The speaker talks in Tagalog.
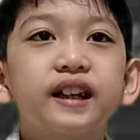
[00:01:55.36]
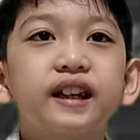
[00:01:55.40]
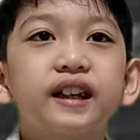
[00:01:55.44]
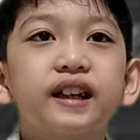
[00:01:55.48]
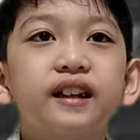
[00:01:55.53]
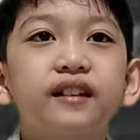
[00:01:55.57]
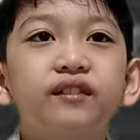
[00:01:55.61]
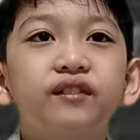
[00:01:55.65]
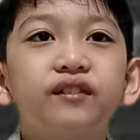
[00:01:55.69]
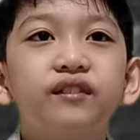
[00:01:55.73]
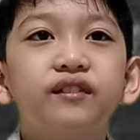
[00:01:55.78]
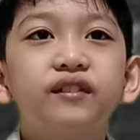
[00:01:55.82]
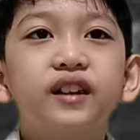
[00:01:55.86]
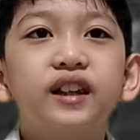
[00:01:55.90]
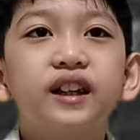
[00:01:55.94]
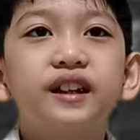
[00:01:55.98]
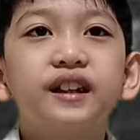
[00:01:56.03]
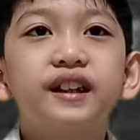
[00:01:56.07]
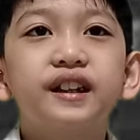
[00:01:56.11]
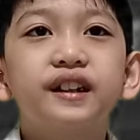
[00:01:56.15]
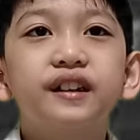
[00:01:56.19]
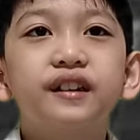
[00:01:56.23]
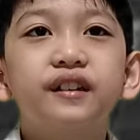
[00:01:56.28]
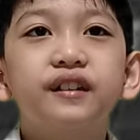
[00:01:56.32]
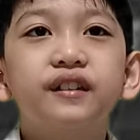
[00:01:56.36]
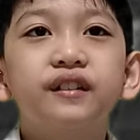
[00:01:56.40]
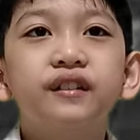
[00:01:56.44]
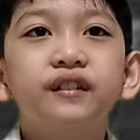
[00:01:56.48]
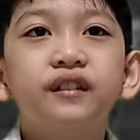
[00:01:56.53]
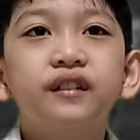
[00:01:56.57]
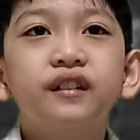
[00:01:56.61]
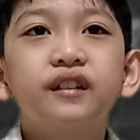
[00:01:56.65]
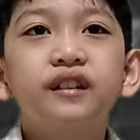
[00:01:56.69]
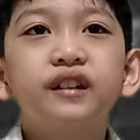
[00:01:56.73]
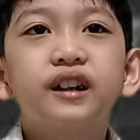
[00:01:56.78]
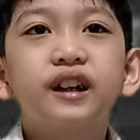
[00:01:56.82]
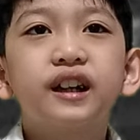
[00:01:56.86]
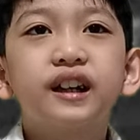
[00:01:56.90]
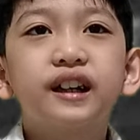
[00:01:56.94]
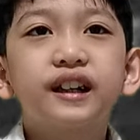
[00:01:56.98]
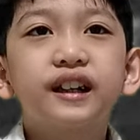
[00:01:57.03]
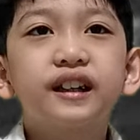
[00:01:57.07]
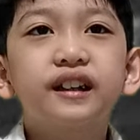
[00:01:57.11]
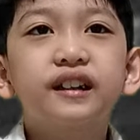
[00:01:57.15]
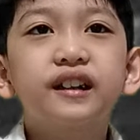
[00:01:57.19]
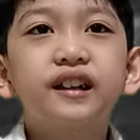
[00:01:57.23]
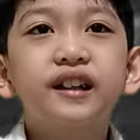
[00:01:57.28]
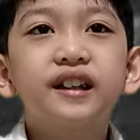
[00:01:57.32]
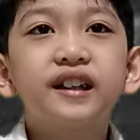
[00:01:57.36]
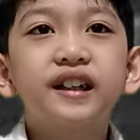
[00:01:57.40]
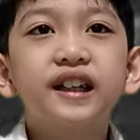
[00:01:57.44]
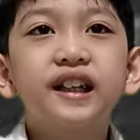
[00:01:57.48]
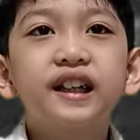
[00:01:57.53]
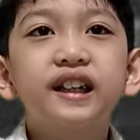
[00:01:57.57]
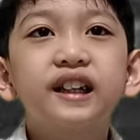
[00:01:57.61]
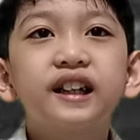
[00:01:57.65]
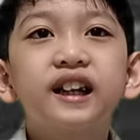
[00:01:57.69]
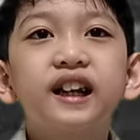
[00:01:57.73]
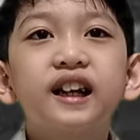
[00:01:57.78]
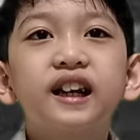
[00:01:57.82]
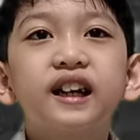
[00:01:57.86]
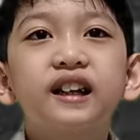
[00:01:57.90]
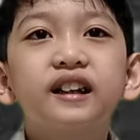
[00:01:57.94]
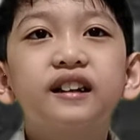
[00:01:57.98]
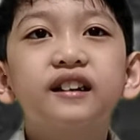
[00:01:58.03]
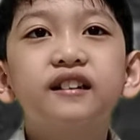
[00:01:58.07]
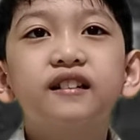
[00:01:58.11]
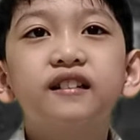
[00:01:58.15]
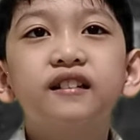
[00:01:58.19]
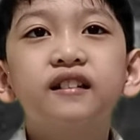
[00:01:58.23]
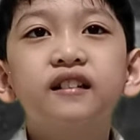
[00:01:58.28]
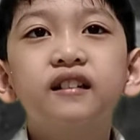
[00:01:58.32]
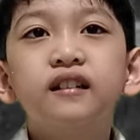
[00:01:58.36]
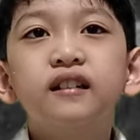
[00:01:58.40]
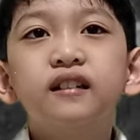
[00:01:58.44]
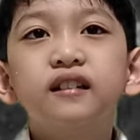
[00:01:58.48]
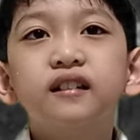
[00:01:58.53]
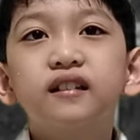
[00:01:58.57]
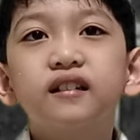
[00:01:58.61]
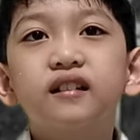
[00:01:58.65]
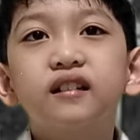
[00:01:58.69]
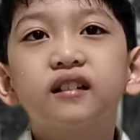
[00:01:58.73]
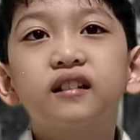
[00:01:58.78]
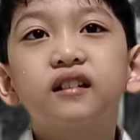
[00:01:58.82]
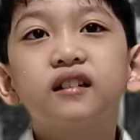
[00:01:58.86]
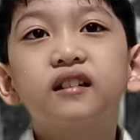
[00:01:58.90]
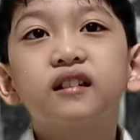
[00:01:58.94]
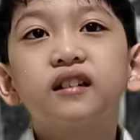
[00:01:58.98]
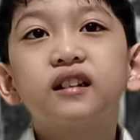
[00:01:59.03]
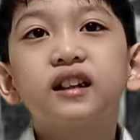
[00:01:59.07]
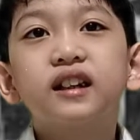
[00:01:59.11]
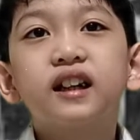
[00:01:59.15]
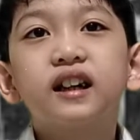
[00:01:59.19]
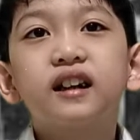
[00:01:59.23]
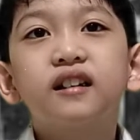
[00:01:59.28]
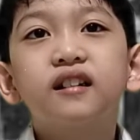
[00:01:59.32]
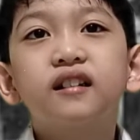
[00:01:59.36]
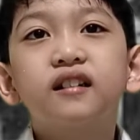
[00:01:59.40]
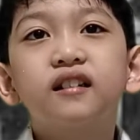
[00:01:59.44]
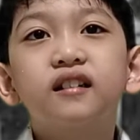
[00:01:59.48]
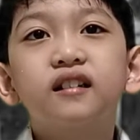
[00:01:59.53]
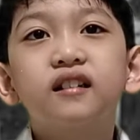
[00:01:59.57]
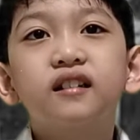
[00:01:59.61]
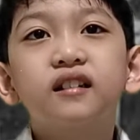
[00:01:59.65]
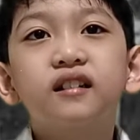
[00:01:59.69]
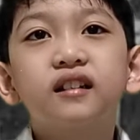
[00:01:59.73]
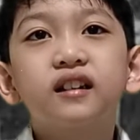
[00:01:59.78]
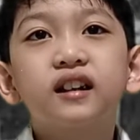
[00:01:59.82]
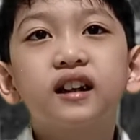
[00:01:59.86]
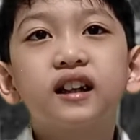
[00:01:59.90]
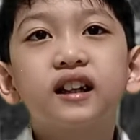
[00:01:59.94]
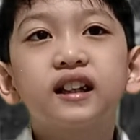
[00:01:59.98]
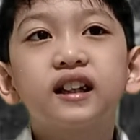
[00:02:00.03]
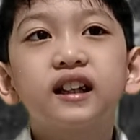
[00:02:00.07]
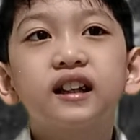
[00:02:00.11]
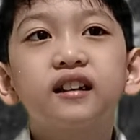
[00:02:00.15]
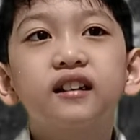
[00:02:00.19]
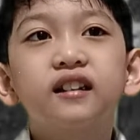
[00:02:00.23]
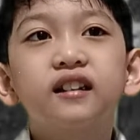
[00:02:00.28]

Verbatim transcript: in New York at Ginaldo noong taong nak